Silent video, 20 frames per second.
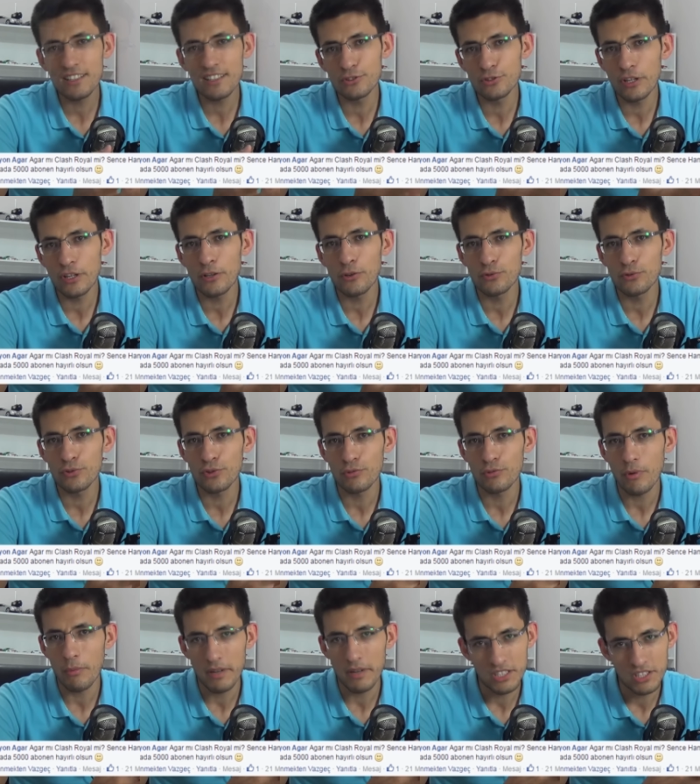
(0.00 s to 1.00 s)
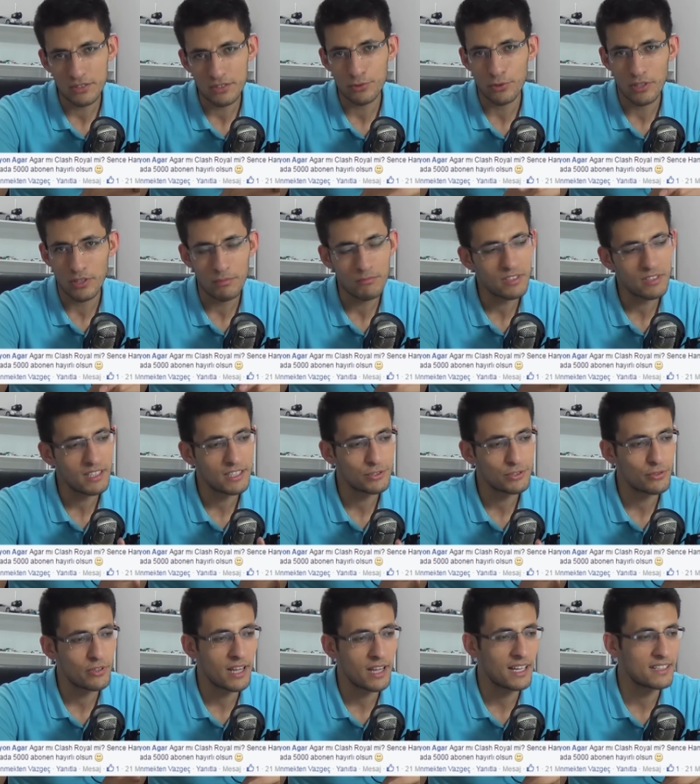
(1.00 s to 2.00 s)
Clash Royale oynuyorum ama açık söyleyeyim.
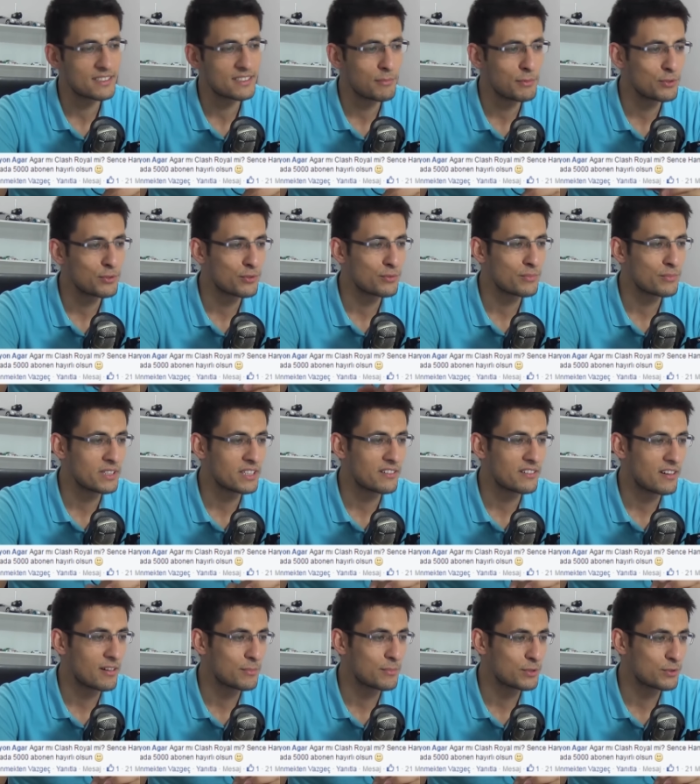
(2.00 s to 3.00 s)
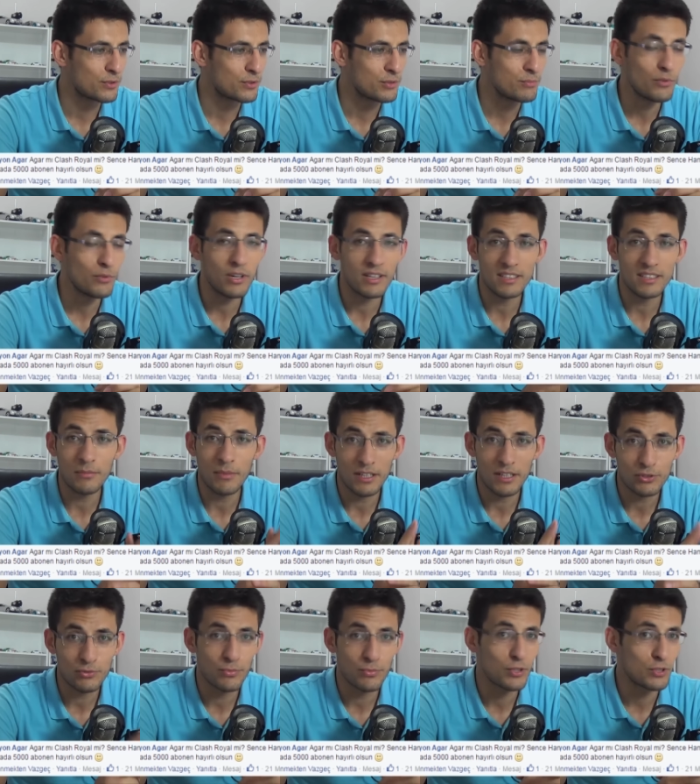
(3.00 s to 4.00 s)
Clash Royale her zaman oyunuma devam ediyorum. Bu
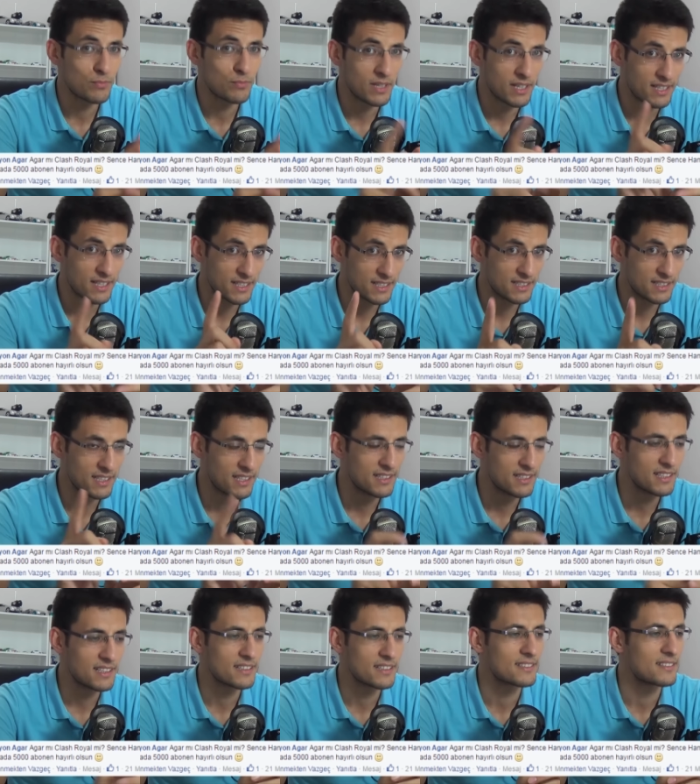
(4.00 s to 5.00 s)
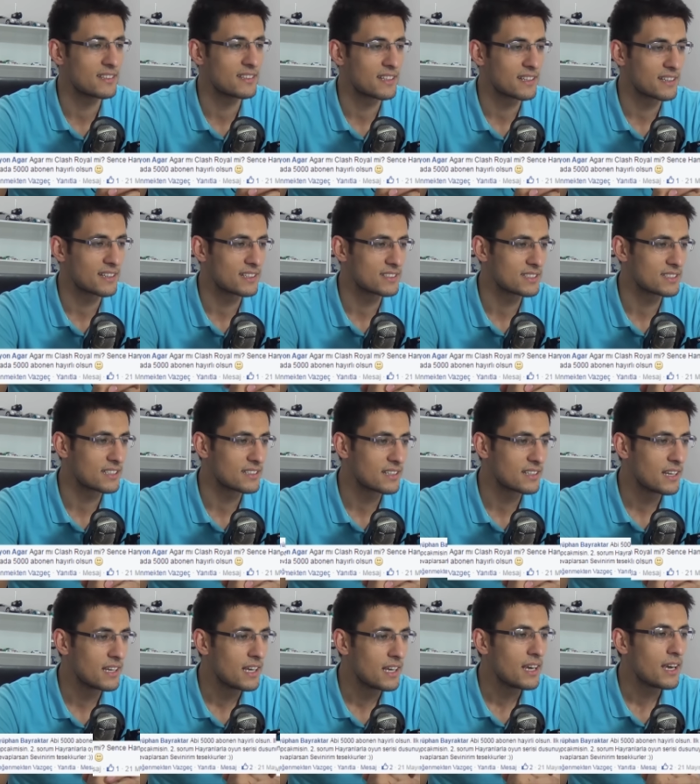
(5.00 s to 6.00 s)
arada Masum Öğretmen klanına katılın
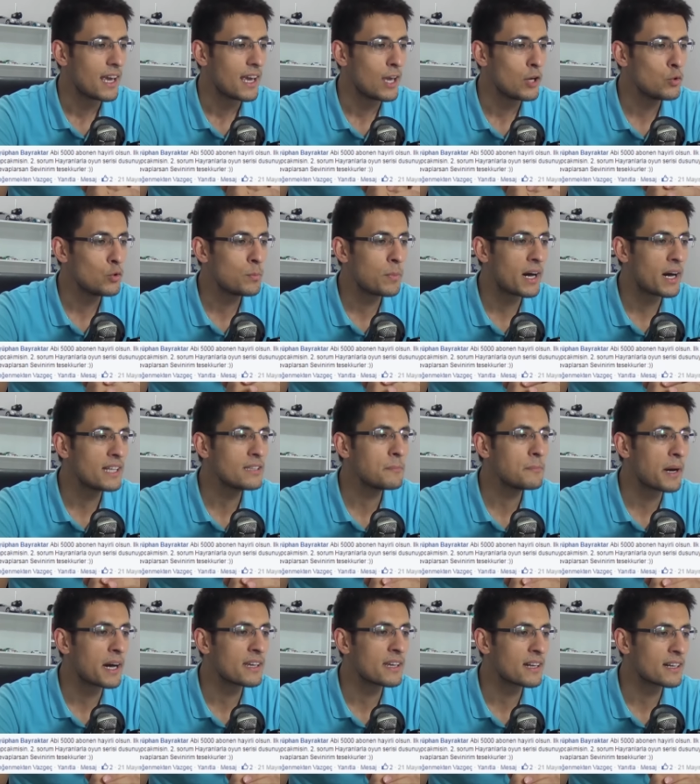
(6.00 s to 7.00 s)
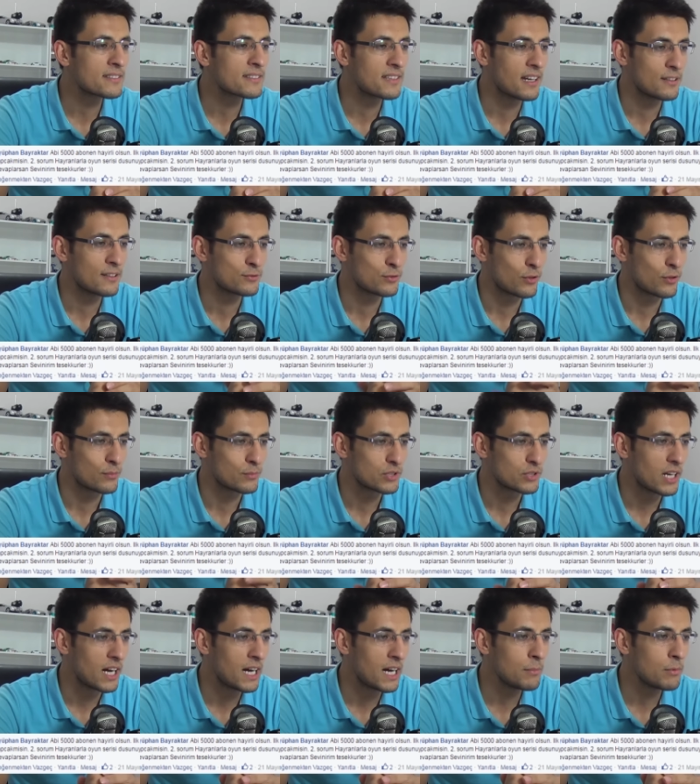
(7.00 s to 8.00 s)
arkadaşlar. Eyüphan Bayraktar
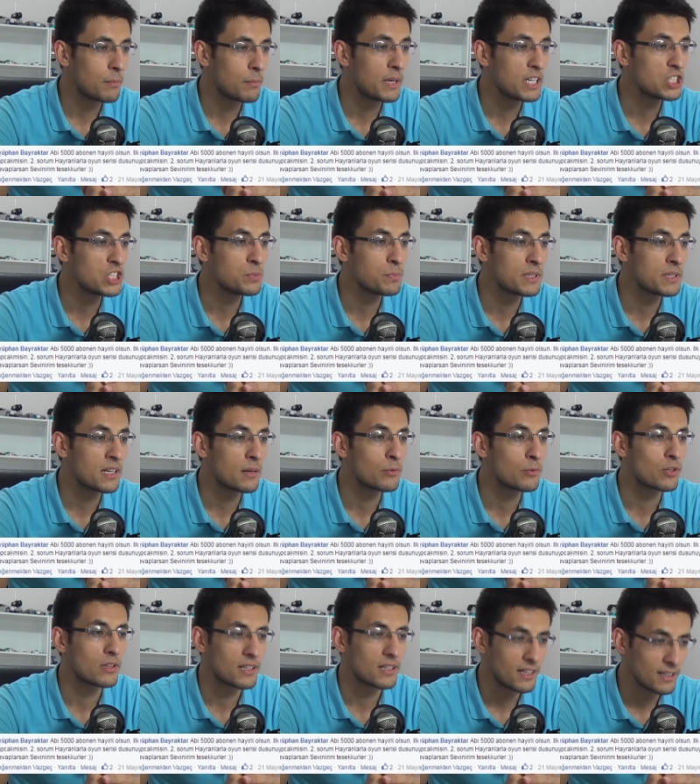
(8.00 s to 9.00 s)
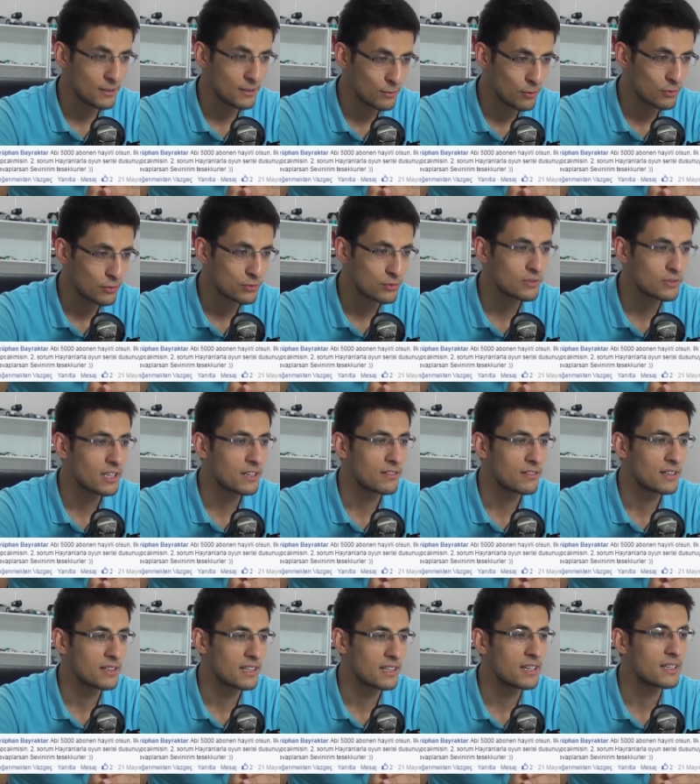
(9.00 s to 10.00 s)
sormuş. Abi 5000 abonen hayırlı olsun
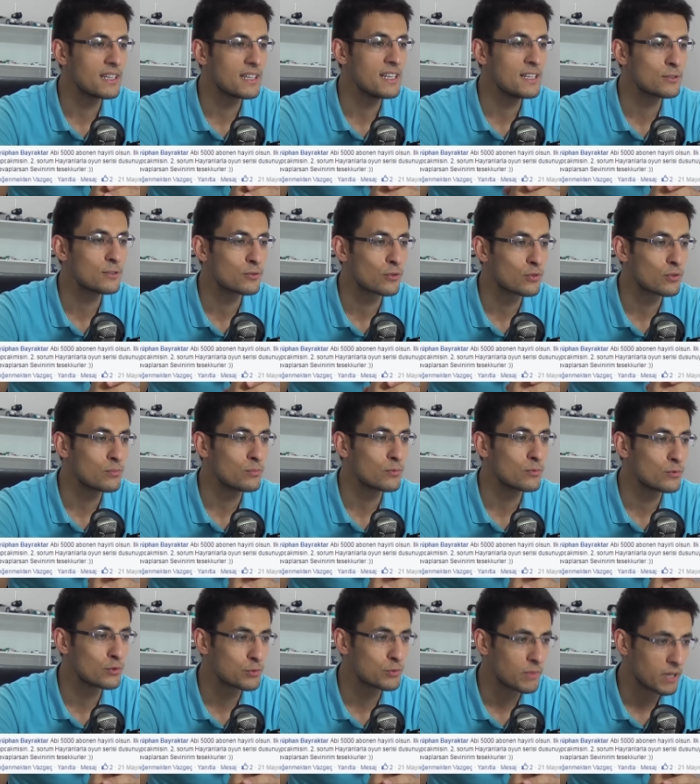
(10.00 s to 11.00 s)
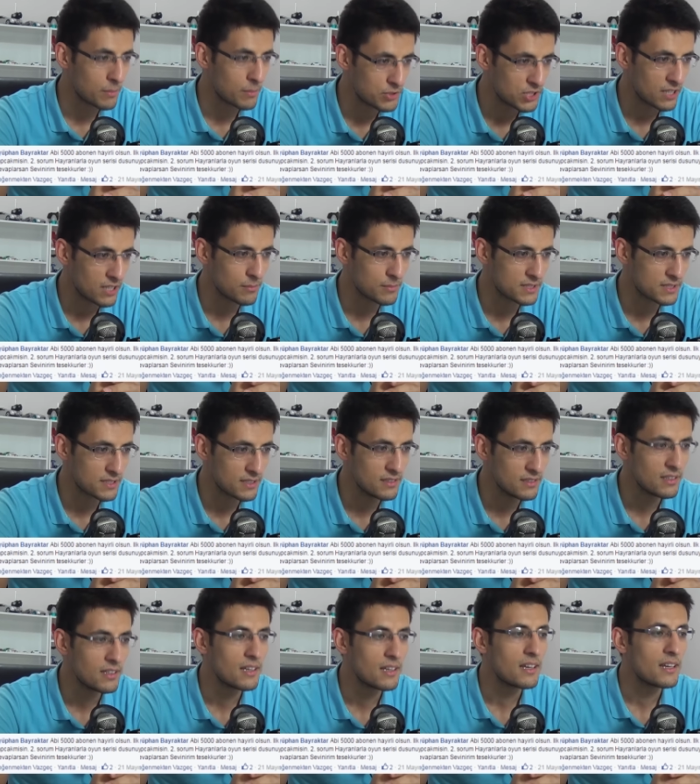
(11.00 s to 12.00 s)
eyvallah. İlk sorum buluşma yapacak
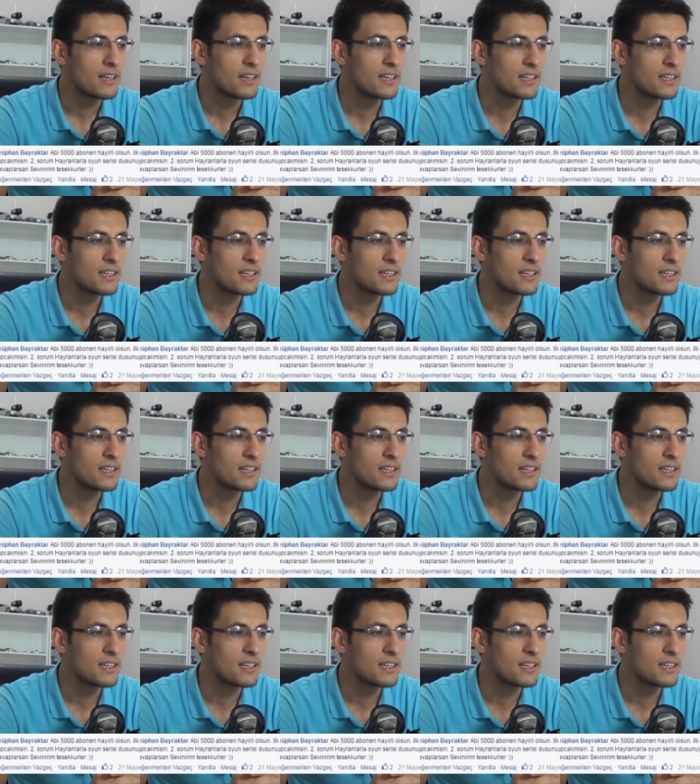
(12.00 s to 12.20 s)
mısın?